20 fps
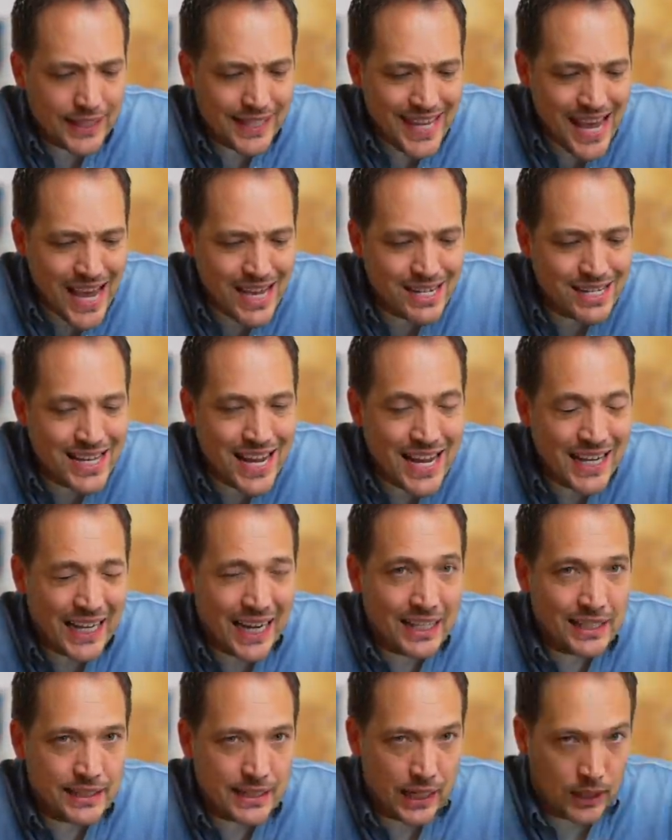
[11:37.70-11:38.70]

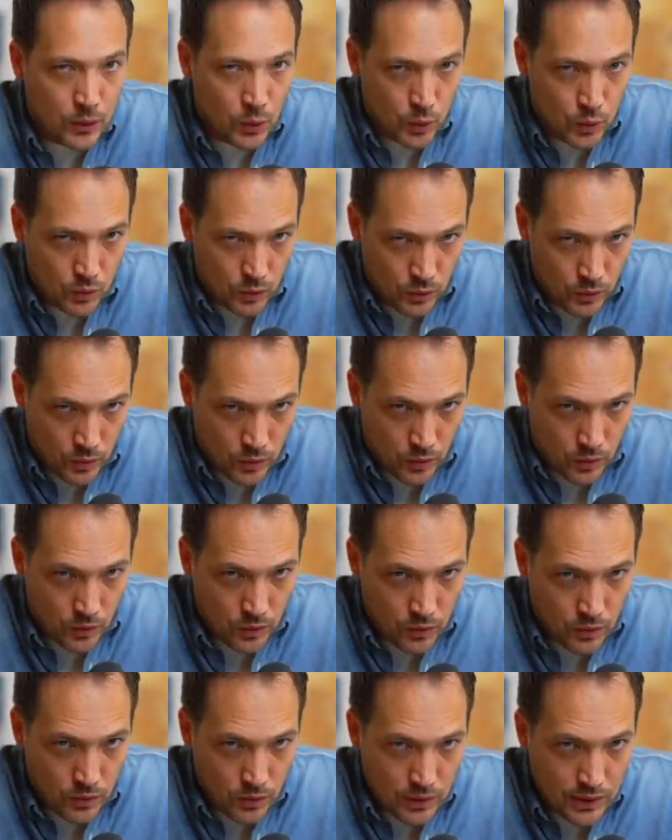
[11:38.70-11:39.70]
テクニカルなことの
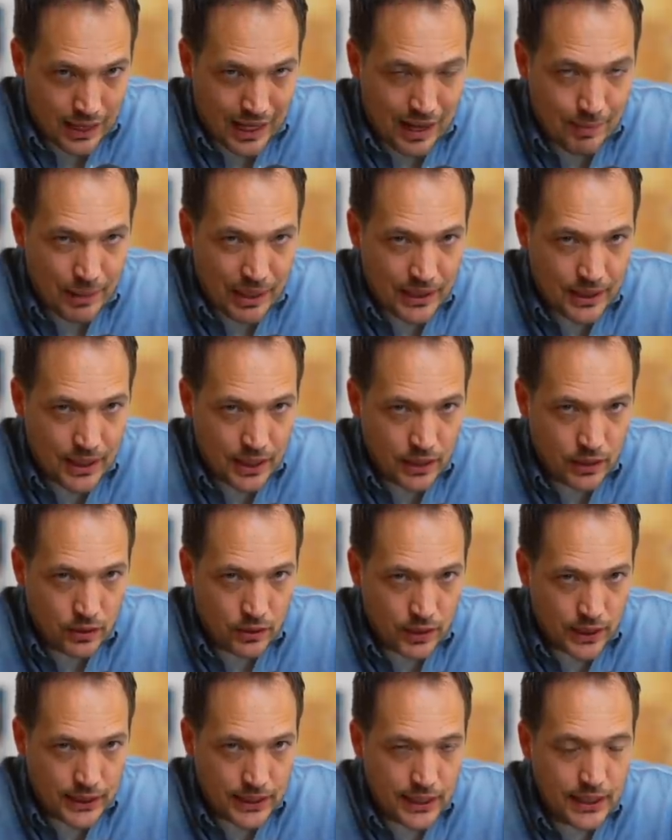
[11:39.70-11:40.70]
壁ってい
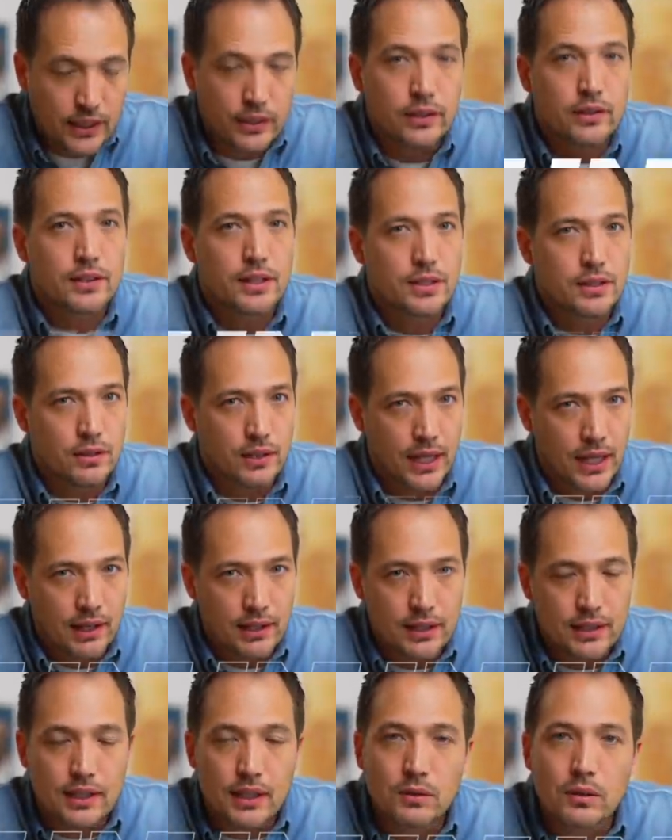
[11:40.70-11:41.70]
うのが出てくるんですよ
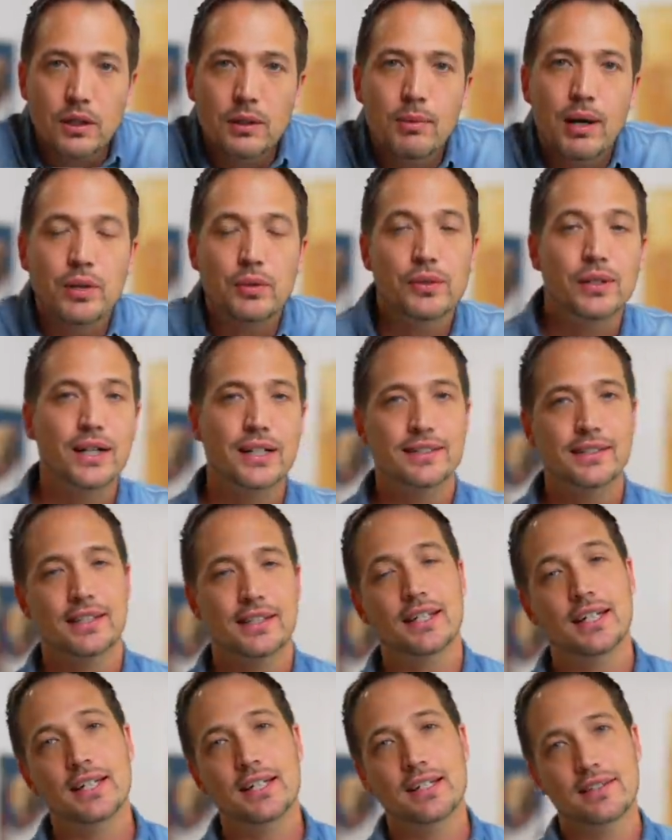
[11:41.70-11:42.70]
ね。例えばこの
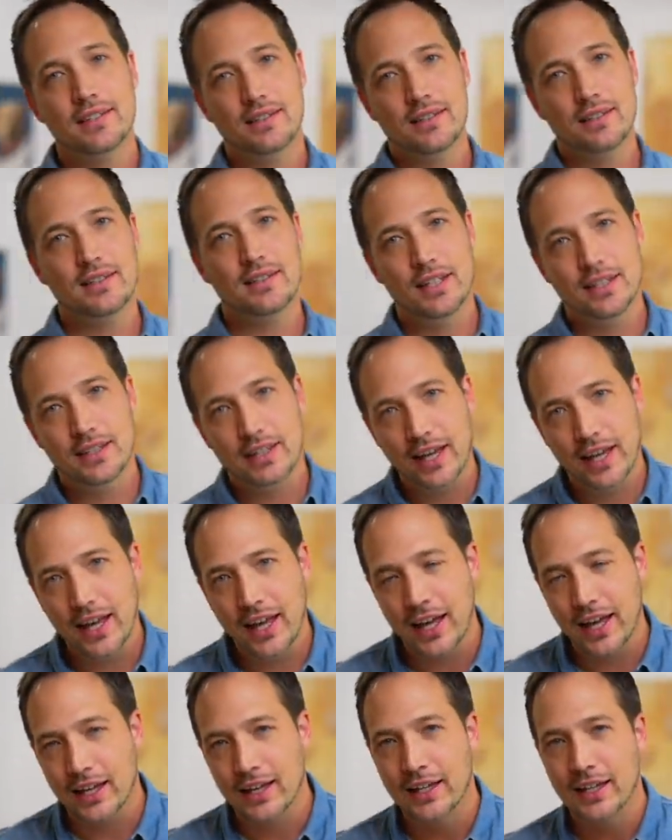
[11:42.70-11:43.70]
アクセサリー作って
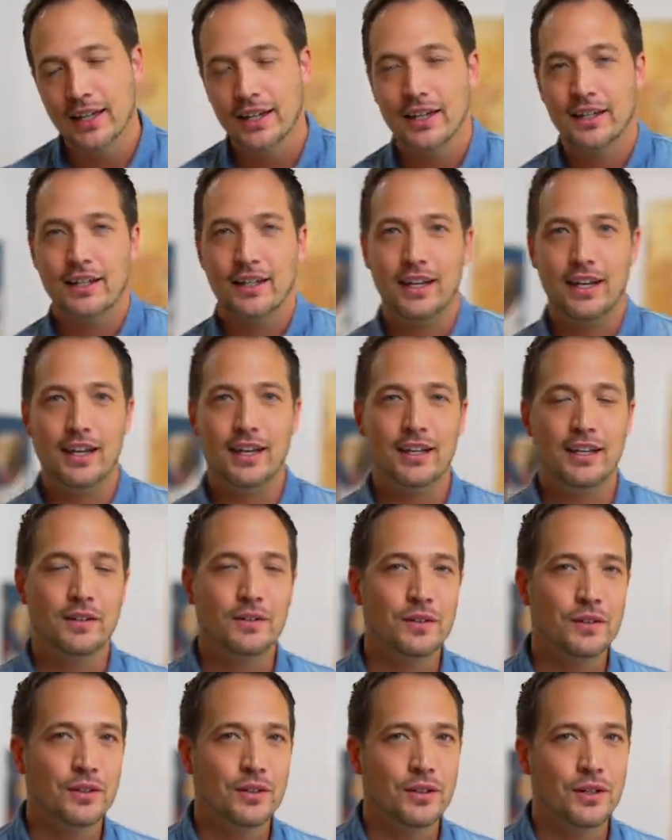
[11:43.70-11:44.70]
て、ね、で、
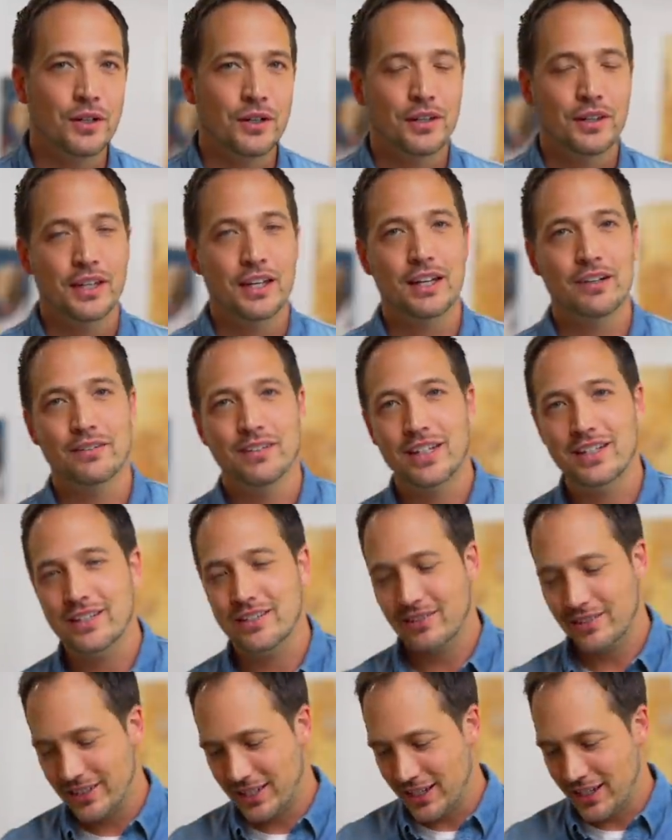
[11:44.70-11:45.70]
今度ね、同
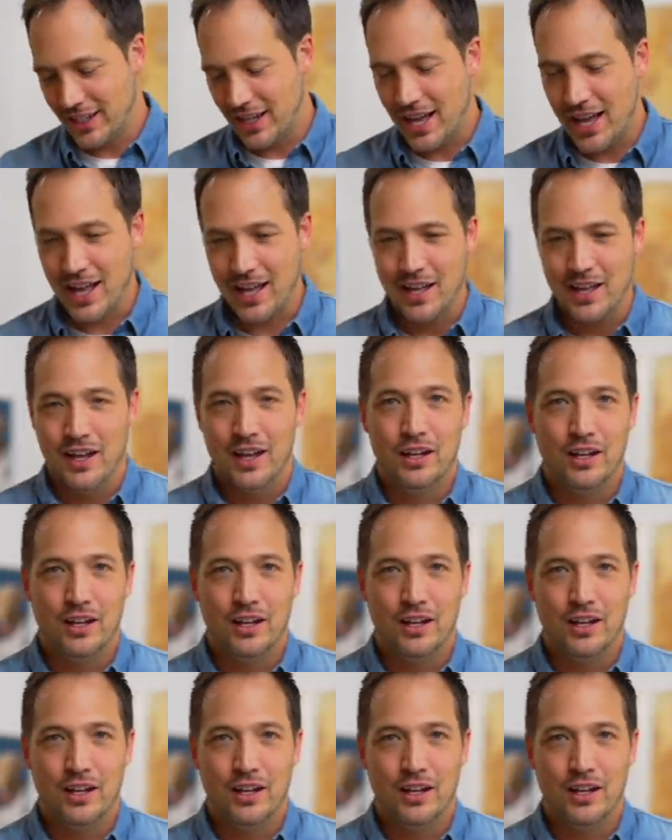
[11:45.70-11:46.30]
じ奥さんが、は